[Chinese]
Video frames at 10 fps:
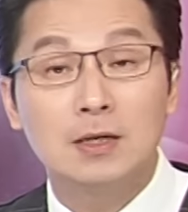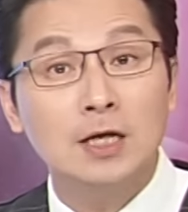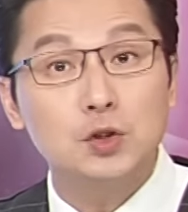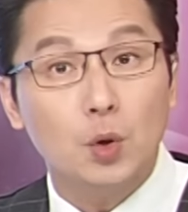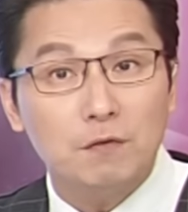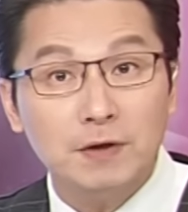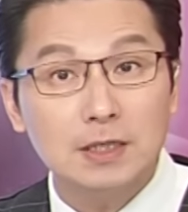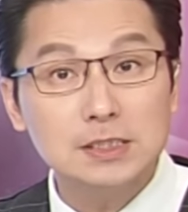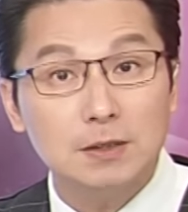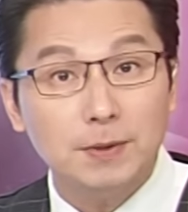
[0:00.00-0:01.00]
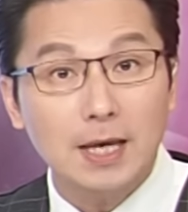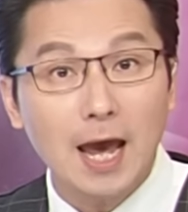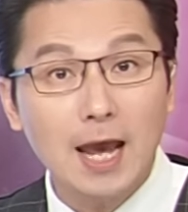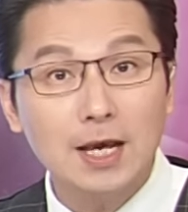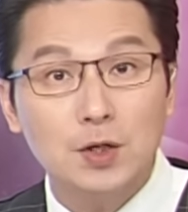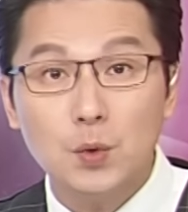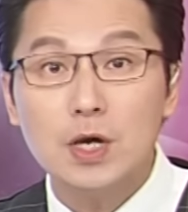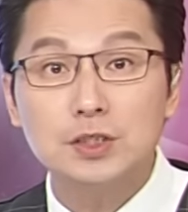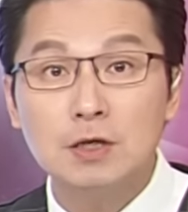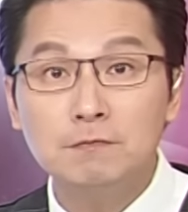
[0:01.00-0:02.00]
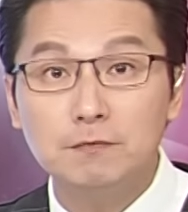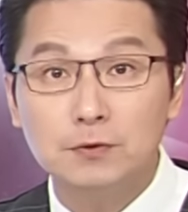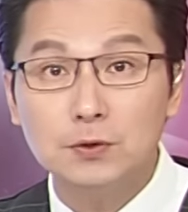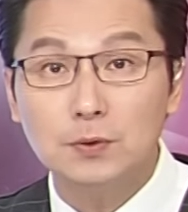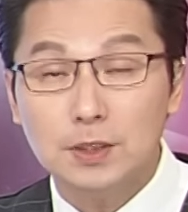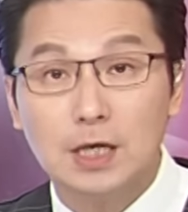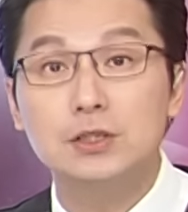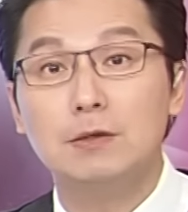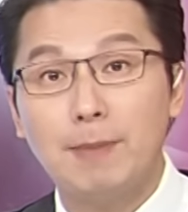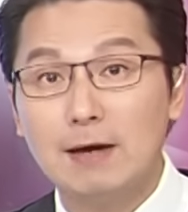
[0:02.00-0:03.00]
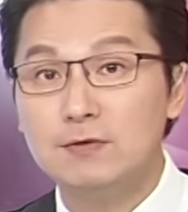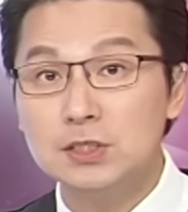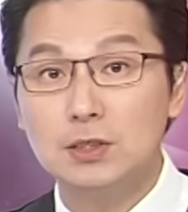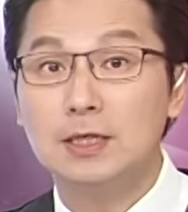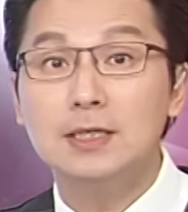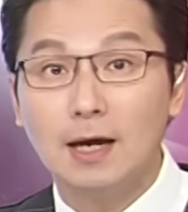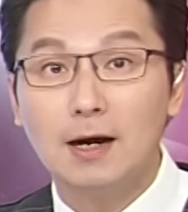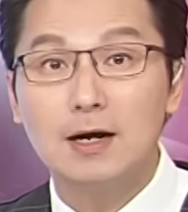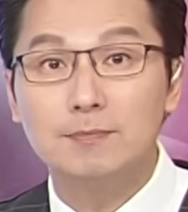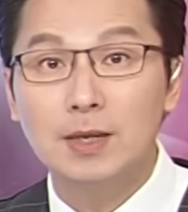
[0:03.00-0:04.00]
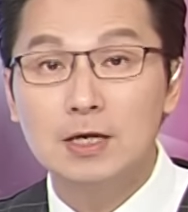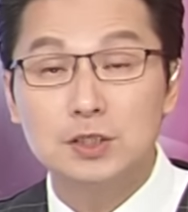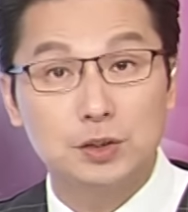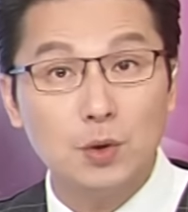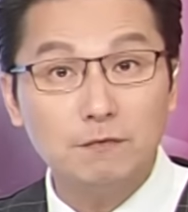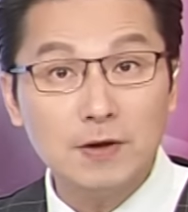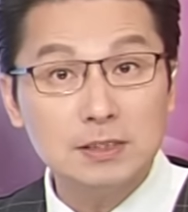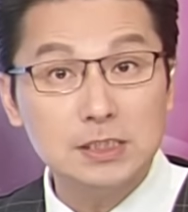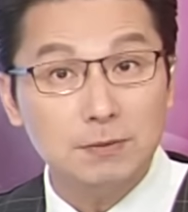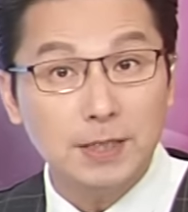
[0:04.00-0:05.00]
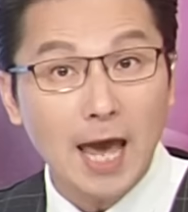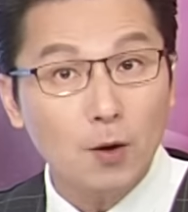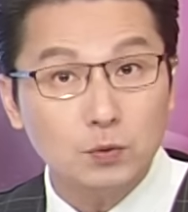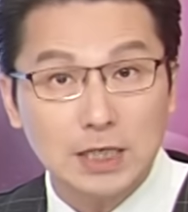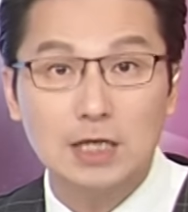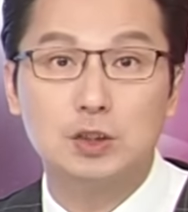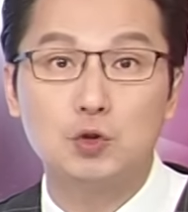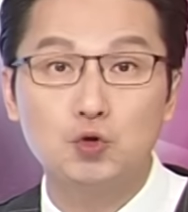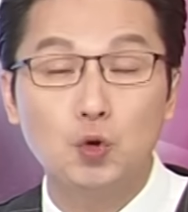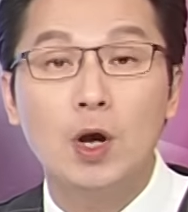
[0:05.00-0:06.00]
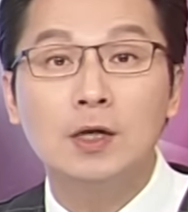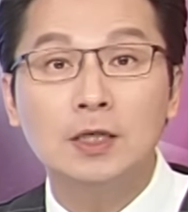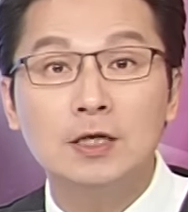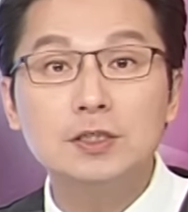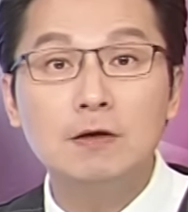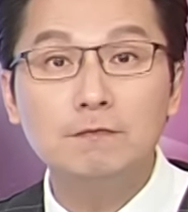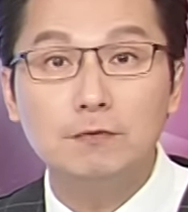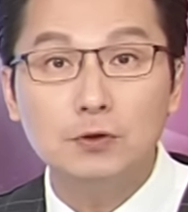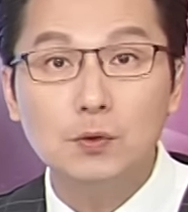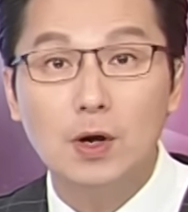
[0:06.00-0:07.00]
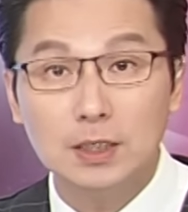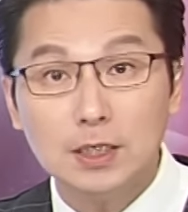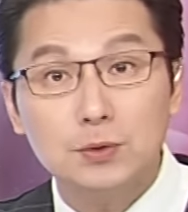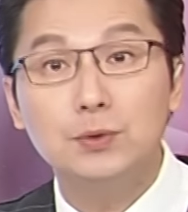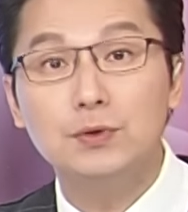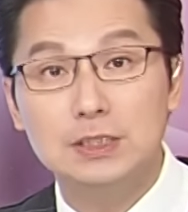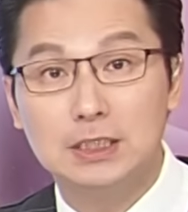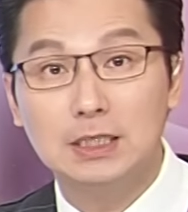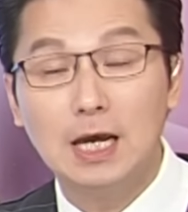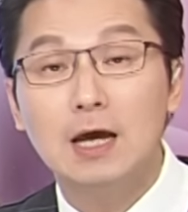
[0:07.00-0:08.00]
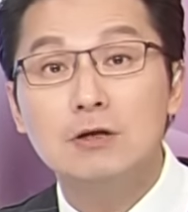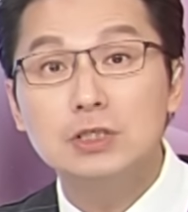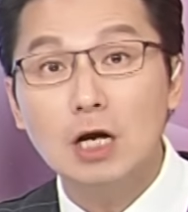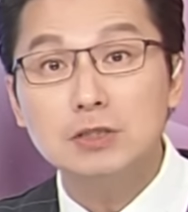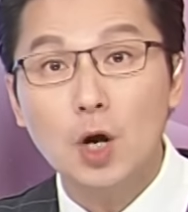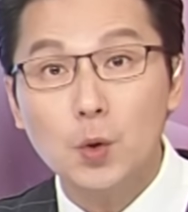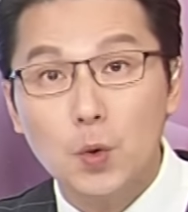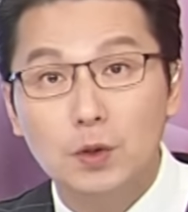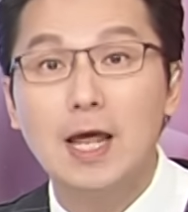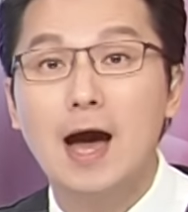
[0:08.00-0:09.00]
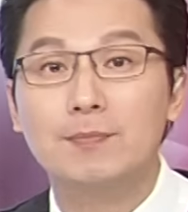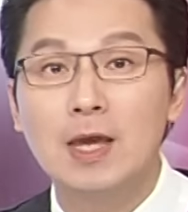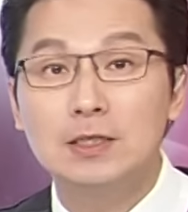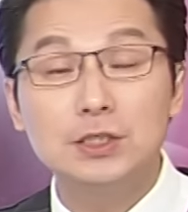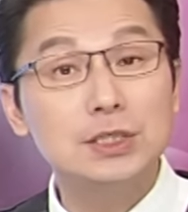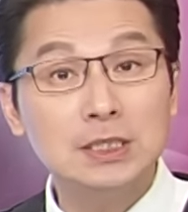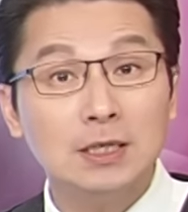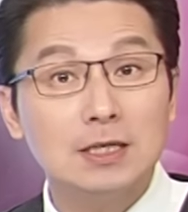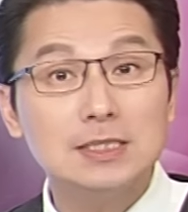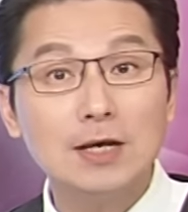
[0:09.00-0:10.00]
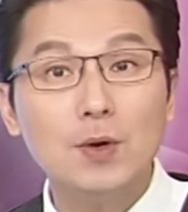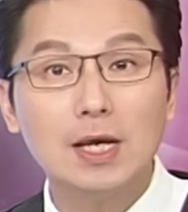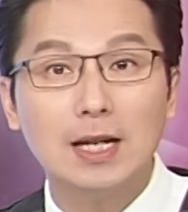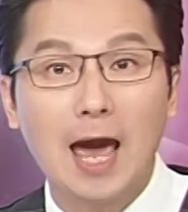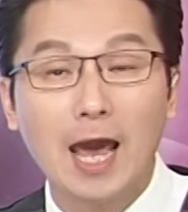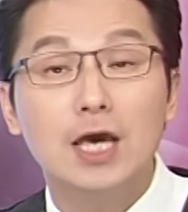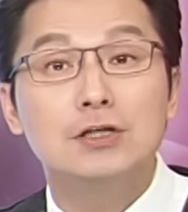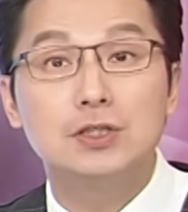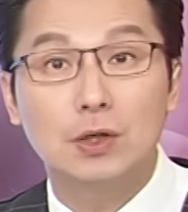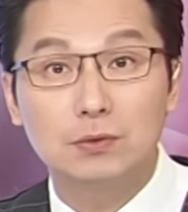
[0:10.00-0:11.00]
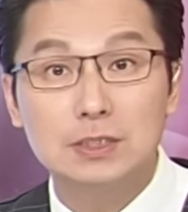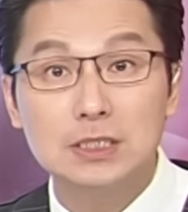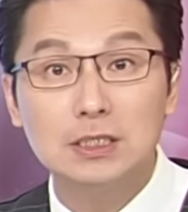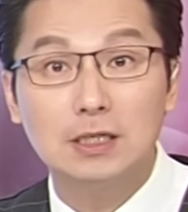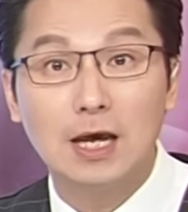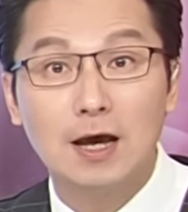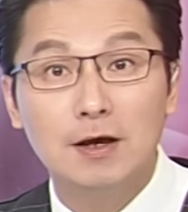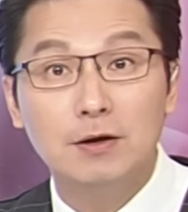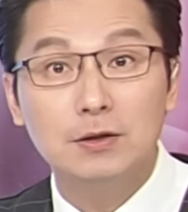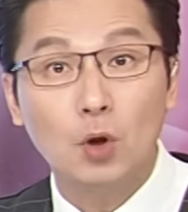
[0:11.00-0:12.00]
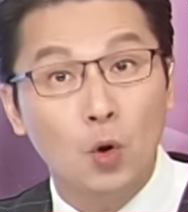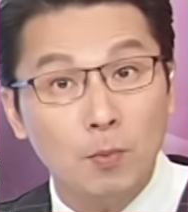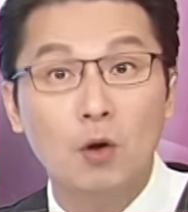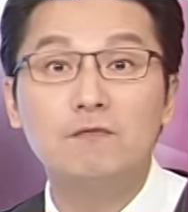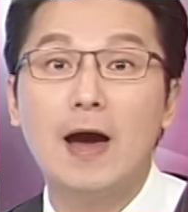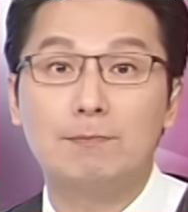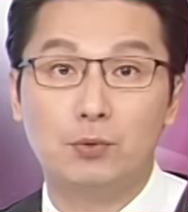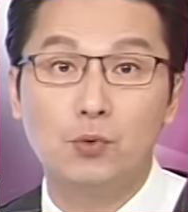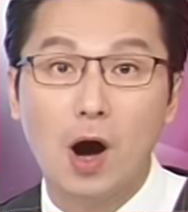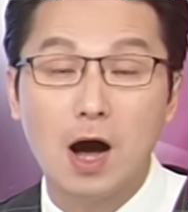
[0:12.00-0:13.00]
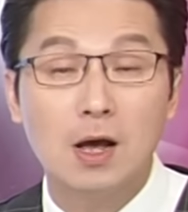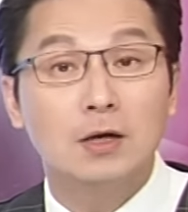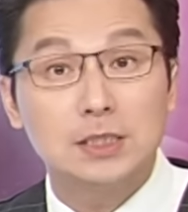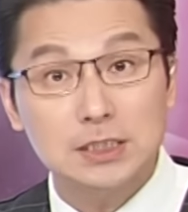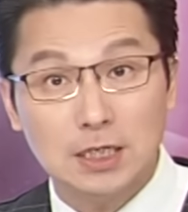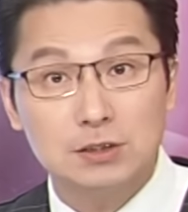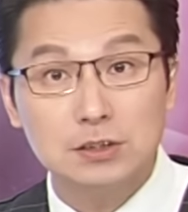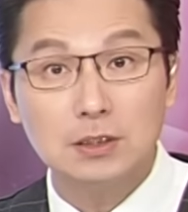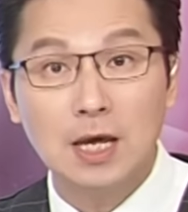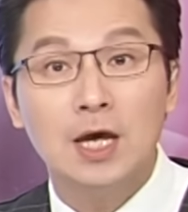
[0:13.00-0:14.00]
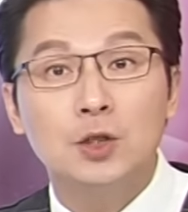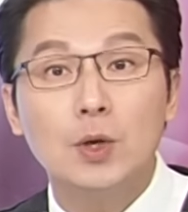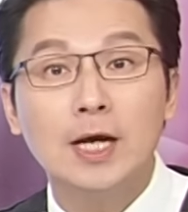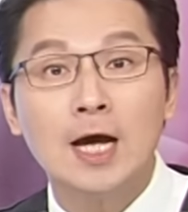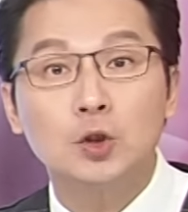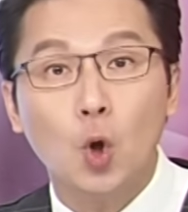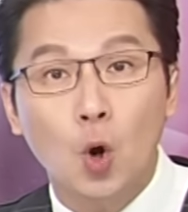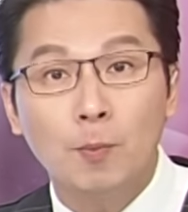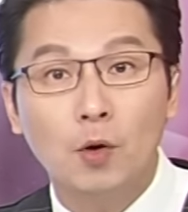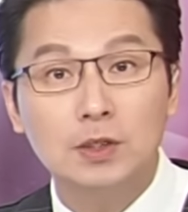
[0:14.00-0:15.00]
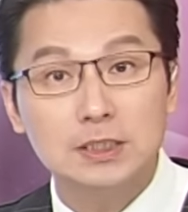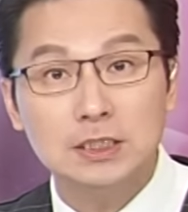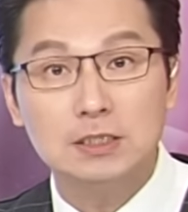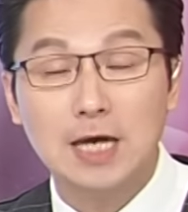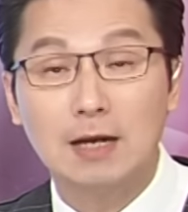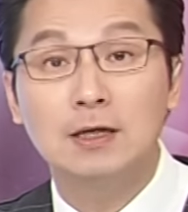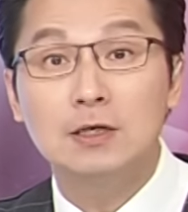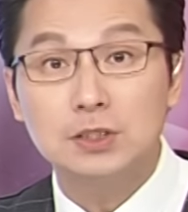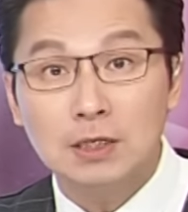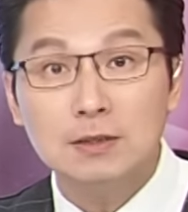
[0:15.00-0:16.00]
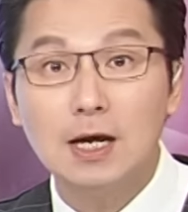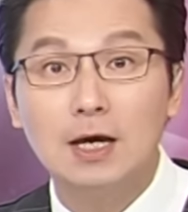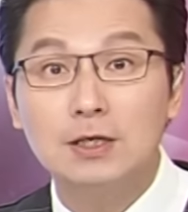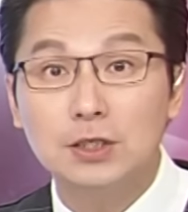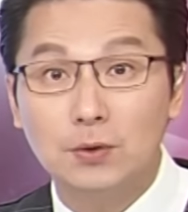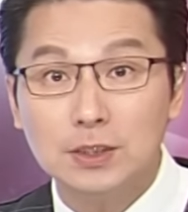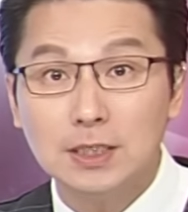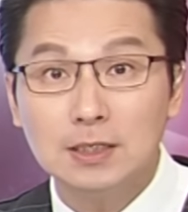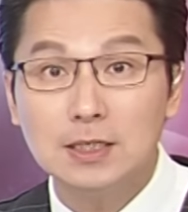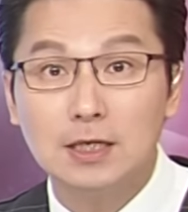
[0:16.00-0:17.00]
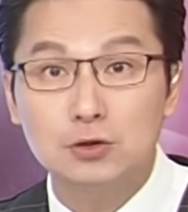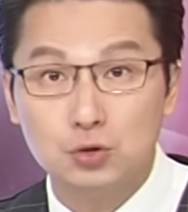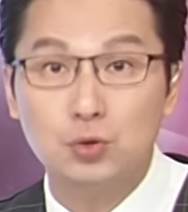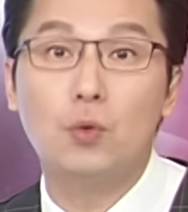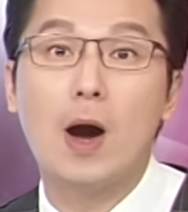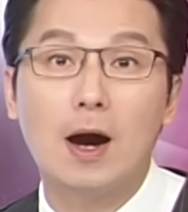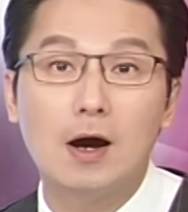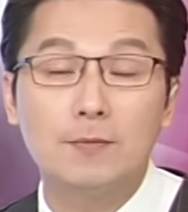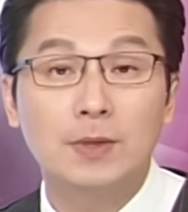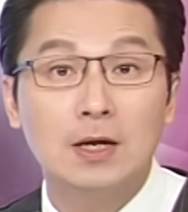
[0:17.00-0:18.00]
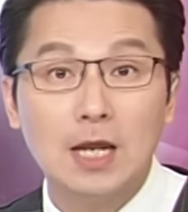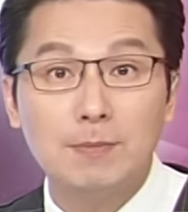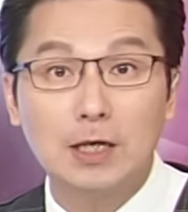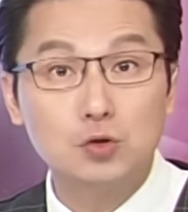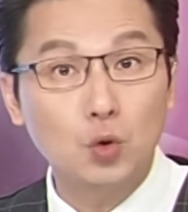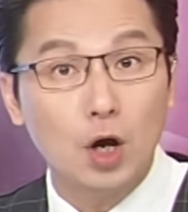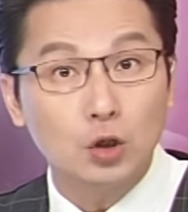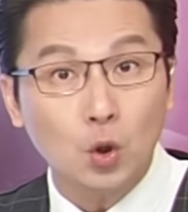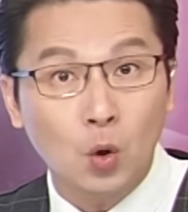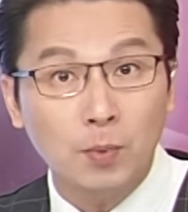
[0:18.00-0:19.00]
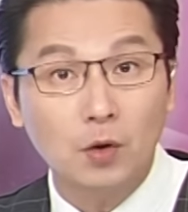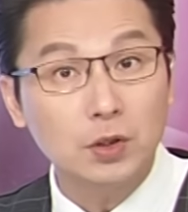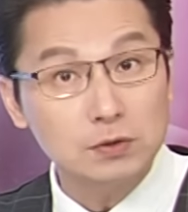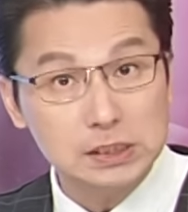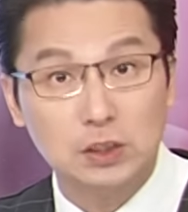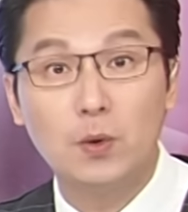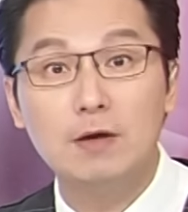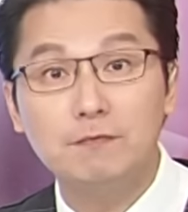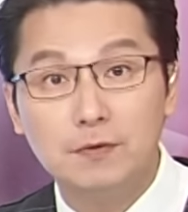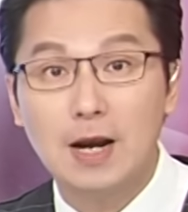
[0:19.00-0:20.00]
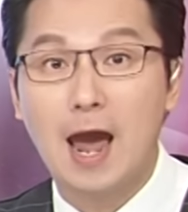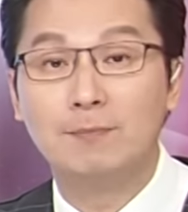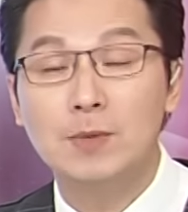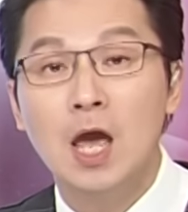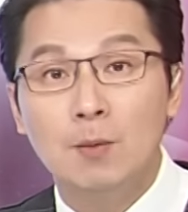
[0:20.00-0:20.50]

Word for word: 那九月份的 CPI 月升幅度也是百分之零点二，十月份 CPI 物价指数年升幅度一如预期的稍稍扩大，这是今年三月以来首次的。通膨反扑啊，这显示呢，对抗通膨的进展真的有一点点趋缓哦，代表说通膨有死灰复燃。